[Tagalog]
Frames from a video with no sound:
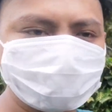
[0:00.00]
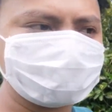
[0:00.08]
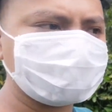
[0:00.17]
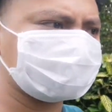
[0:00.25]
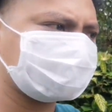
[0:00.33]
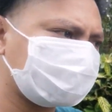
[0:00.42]

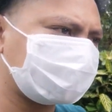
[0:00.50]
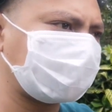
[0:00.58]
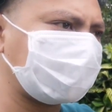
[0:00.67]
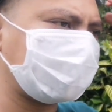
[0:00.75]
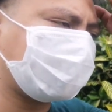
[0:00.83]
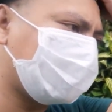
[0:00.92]
kung
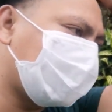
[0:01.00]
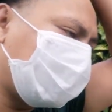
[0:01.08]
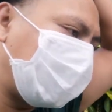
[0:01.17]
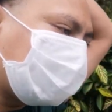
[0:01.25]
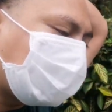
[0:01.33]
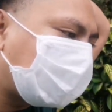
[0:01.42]
kana lang may
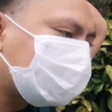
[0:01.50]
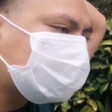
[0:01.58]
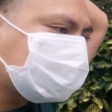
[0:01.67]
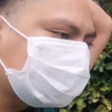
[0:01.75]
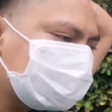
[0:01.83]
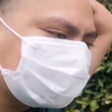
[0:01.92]
problema.
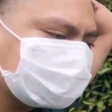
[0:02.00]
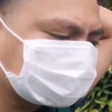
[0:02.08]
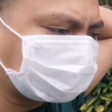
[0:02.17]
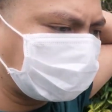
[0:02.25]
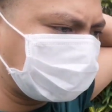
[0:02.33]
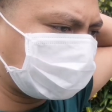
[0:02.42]

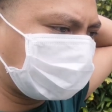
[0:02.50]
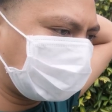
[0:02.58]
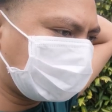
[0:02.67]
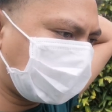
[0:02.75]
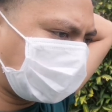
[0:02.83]
May problema